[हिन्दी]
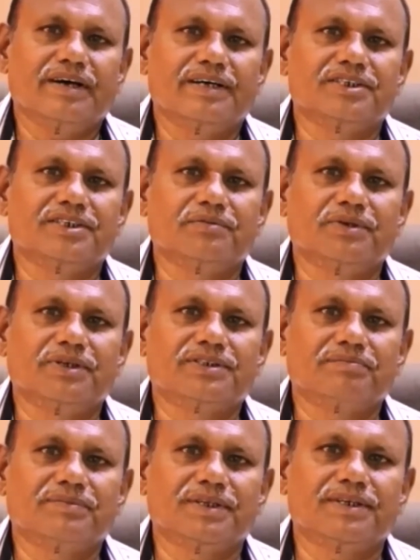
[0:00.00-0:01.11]
अच्छे बुरे
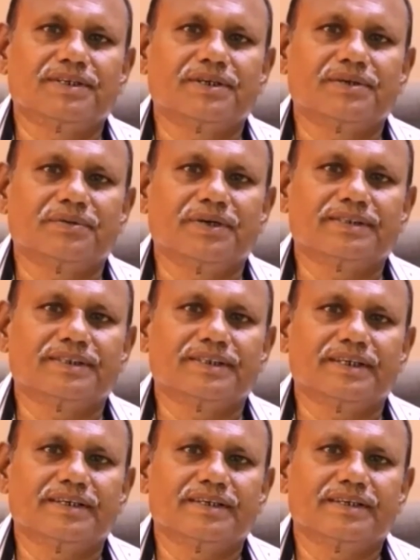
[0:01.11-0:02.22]
सब तरह के लोग आते
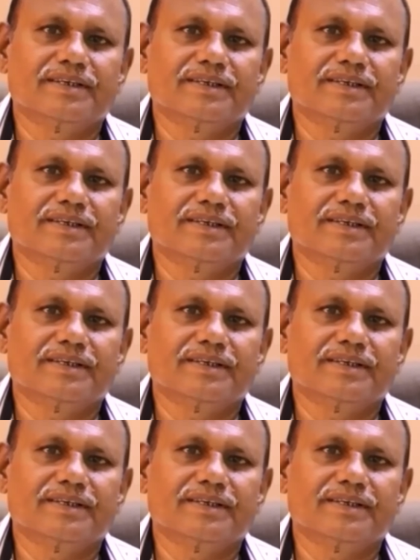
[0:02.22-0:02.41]
हैं